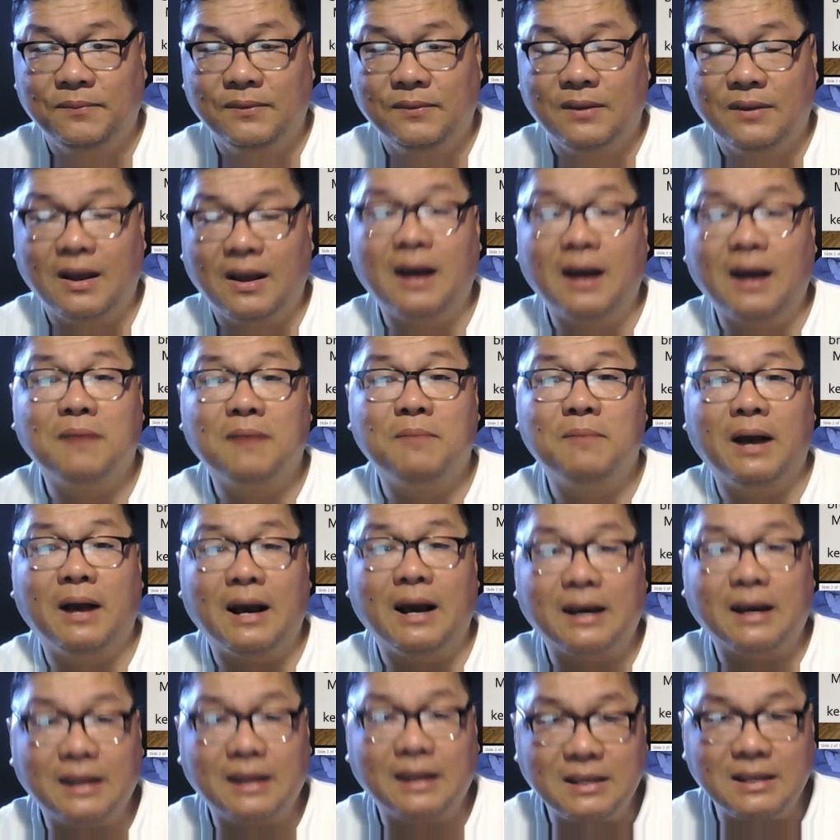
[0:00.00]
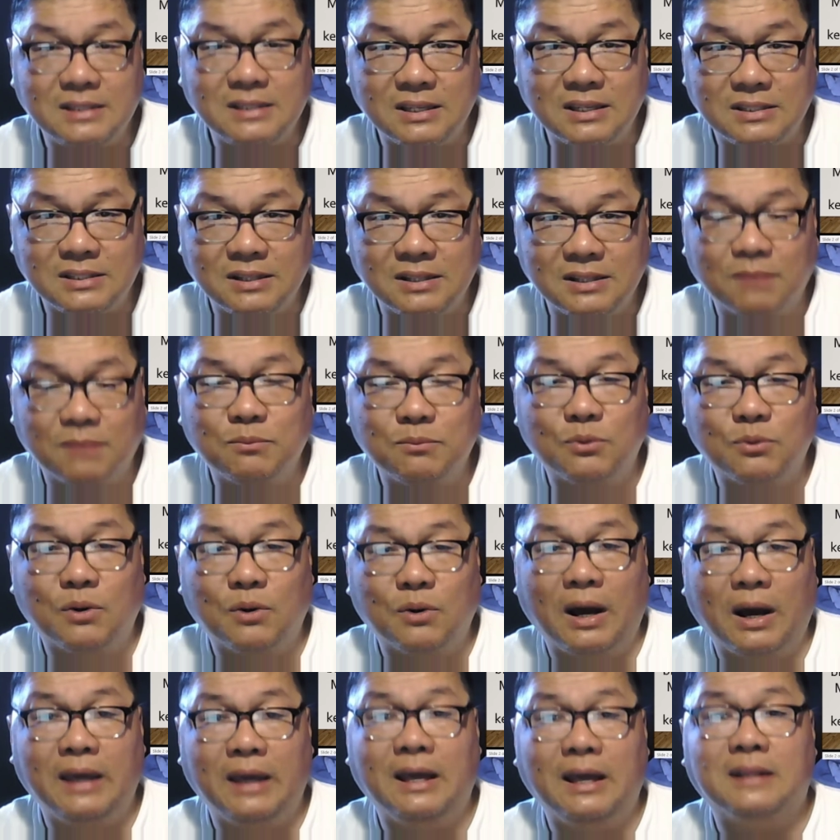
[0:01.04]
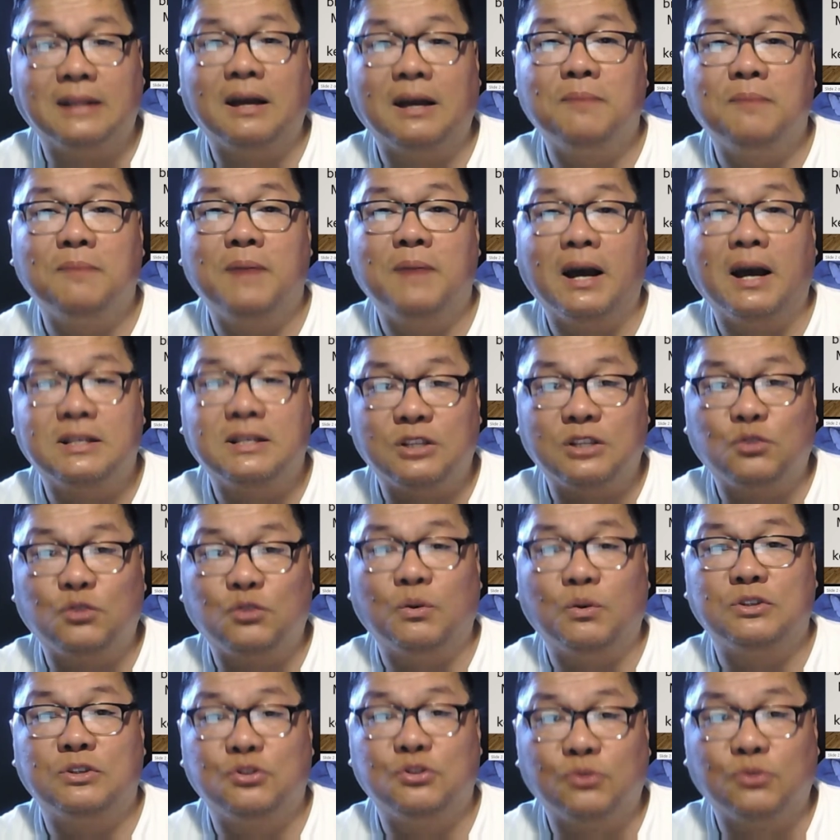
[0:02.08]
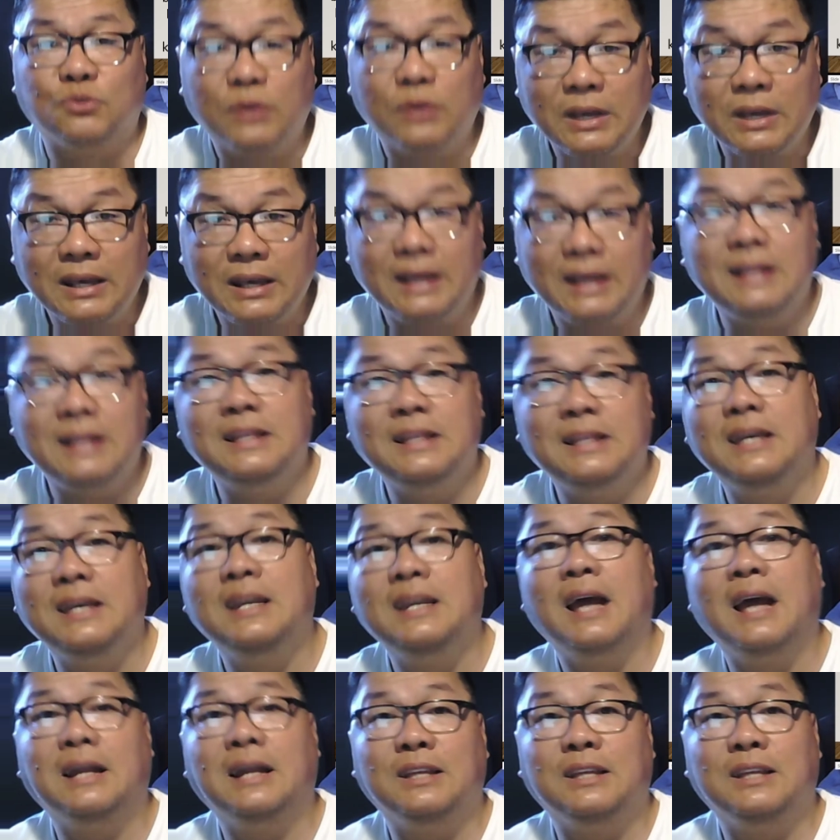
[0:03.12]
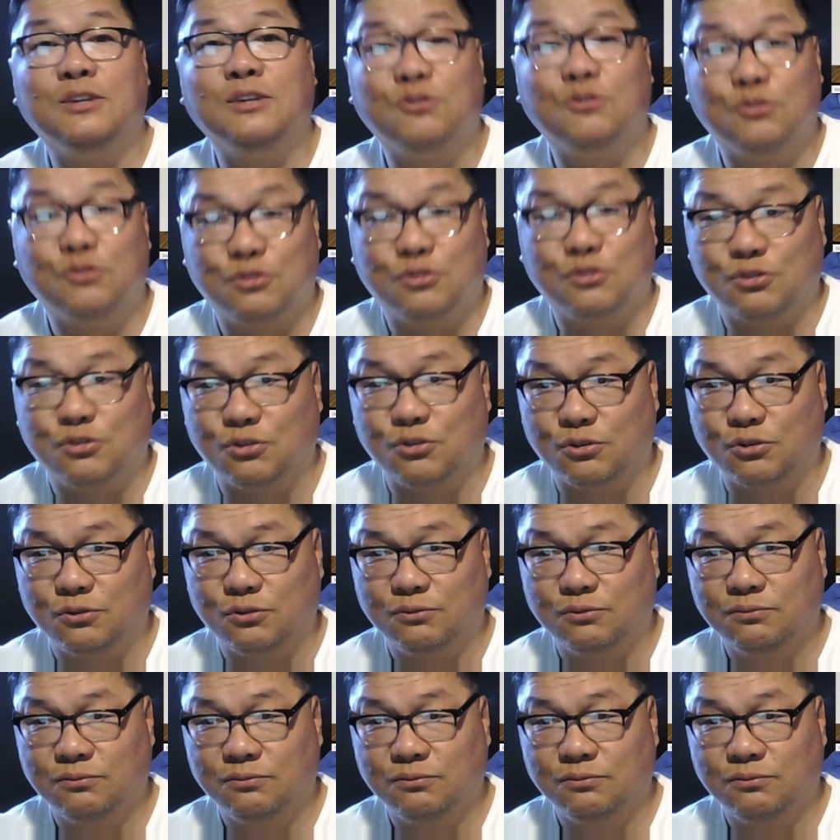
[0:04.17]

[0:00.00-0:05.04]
ang mga krisis ng buhay at ang mga sitwasyong hindi natin gusto.